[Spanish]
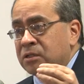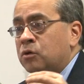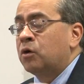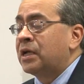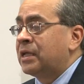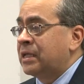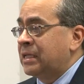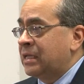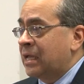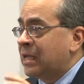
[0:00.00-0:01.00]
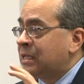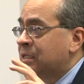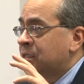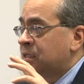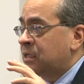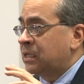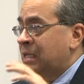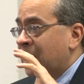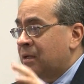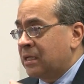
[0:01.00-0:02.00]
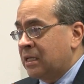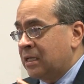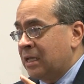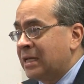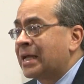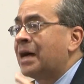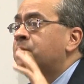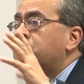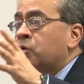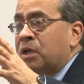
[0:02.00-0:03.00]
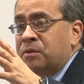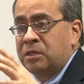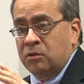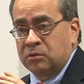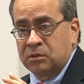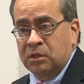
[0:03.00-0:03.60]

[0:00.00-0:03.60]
¿no? y, el, el cambio que ha habido